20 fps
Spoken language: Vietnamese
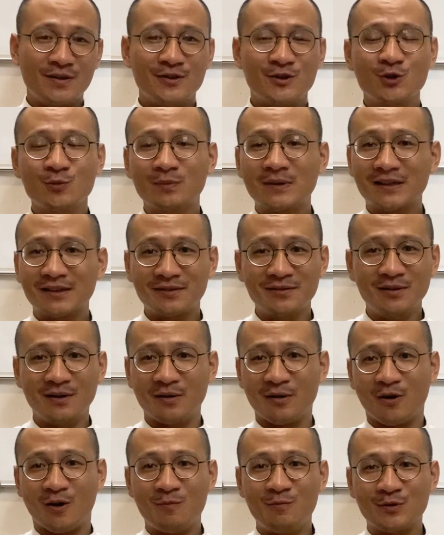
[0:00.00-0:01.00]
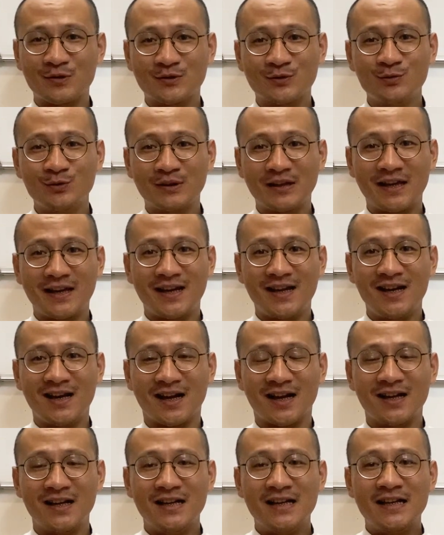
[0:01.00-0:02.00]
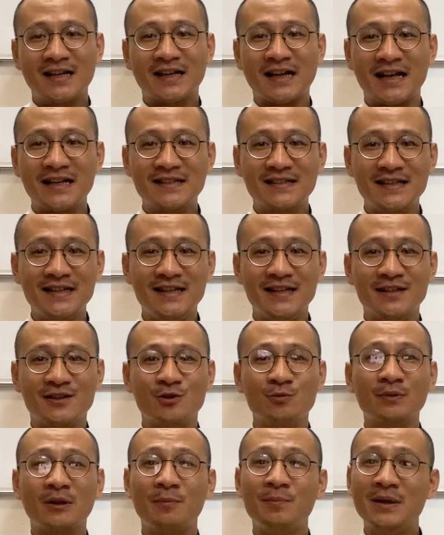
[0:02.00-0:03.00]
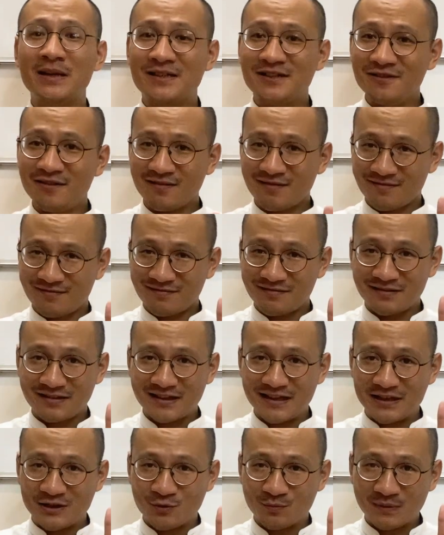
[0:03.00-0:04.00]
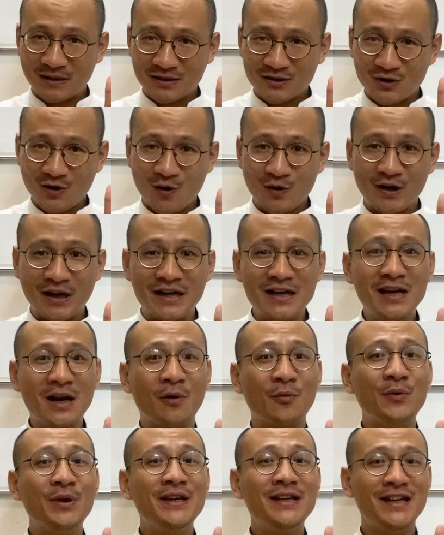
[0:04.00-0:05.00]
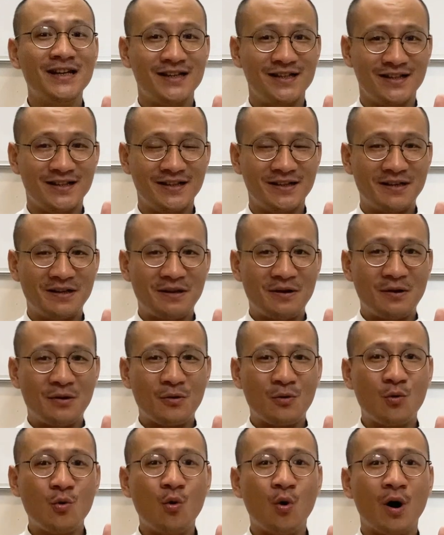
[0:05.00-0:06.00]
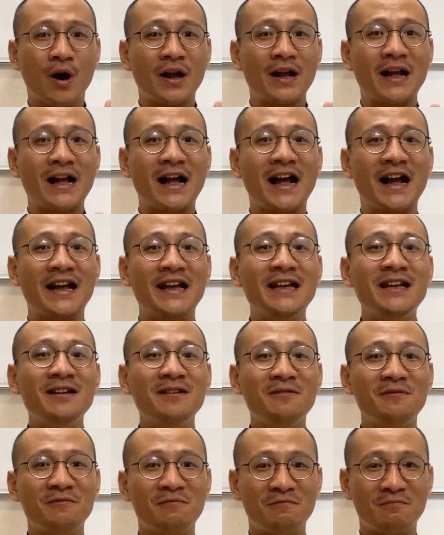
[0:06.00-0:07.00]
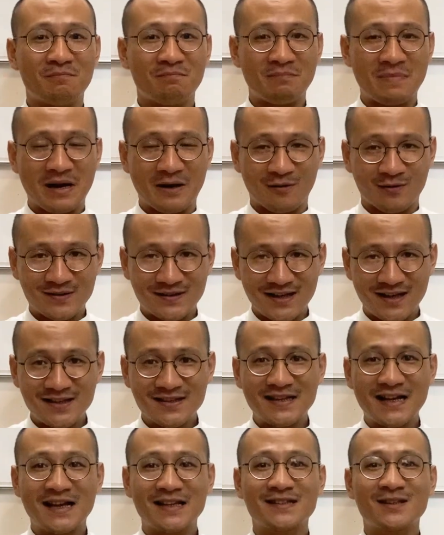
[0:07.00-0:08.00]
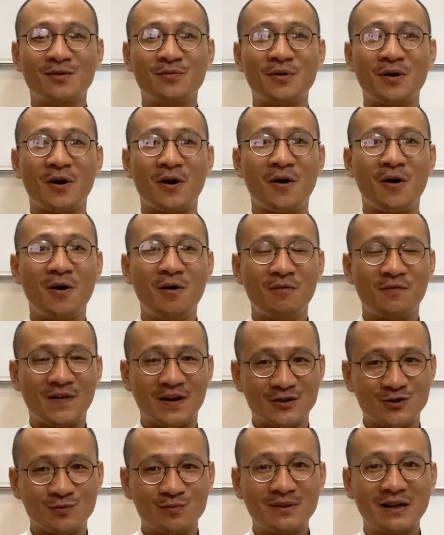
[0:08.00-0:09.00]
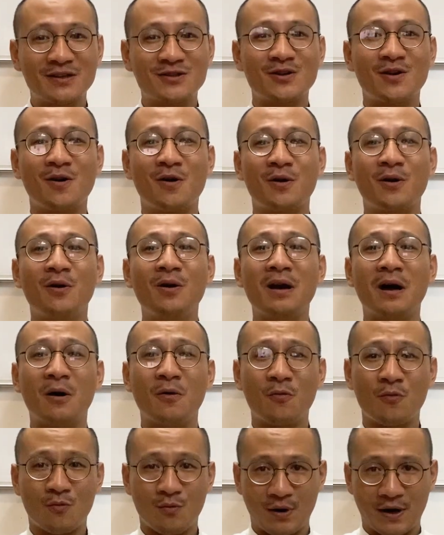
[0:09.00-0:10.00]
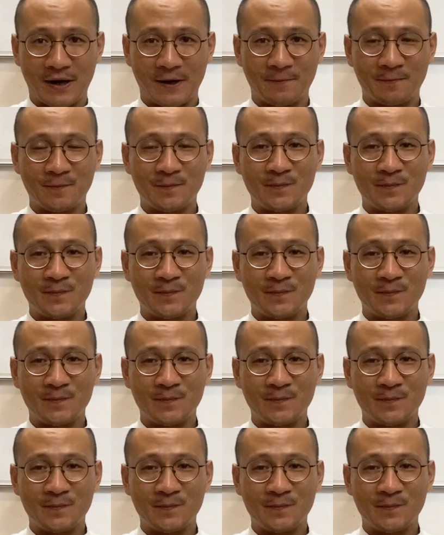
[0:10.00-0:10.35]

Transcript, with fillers: Chúng ta thường có một xu thế là cái gì chúng ta biết trước thì chúng ta cho đấy là nguyên nhân của cái mà nó diễn ra sau đó, và chúng ta cho đó là hậu quả.